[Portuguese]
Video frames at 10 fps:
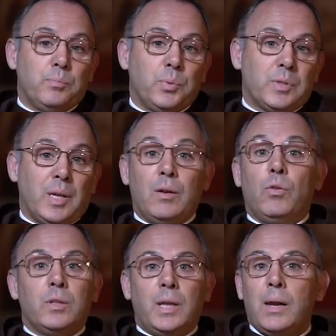por se
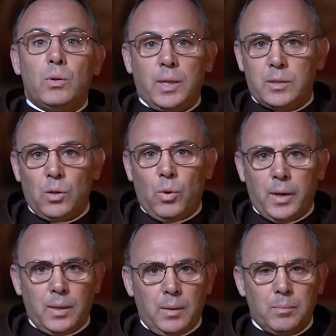revoltar contra essa
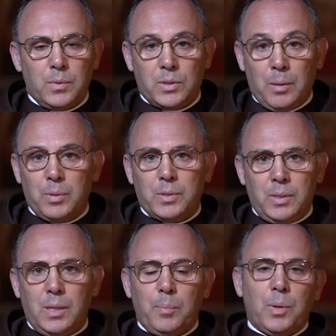ordem
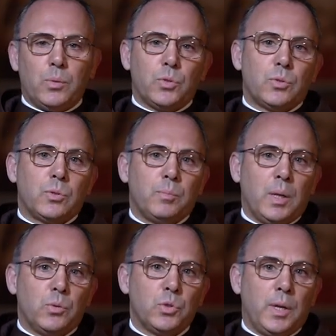estabelecida pelos,
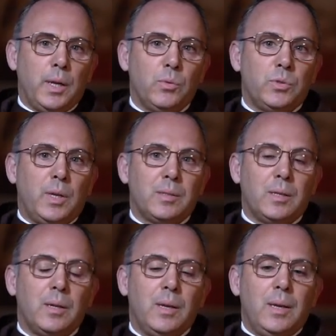pelos gregos e
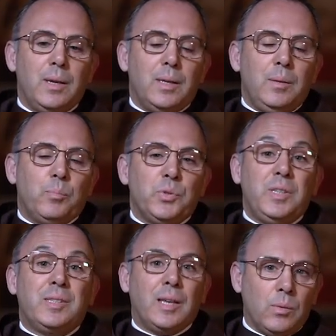essa
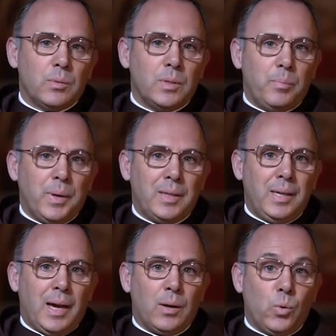imposição de
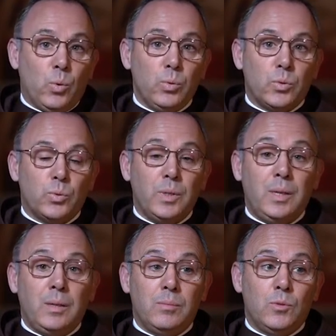praticar culto,
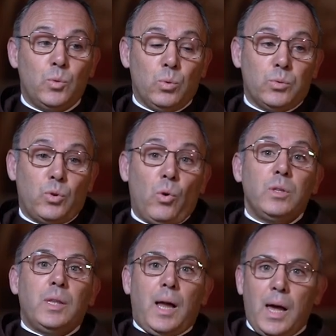um culto
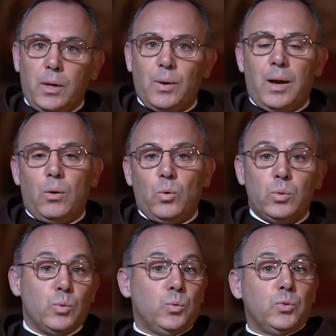contrário ao
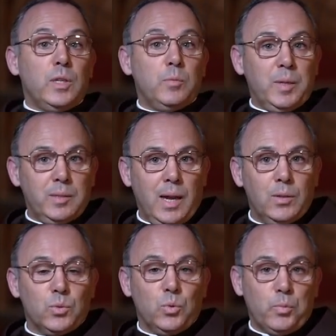culto dos
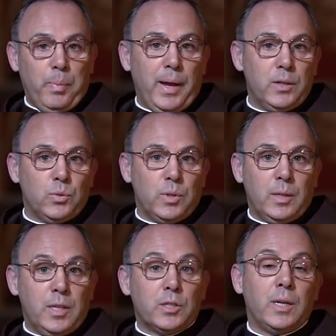antepassados, dos pais,
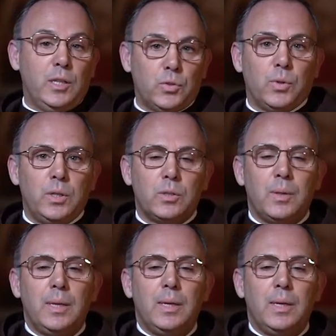das tradições.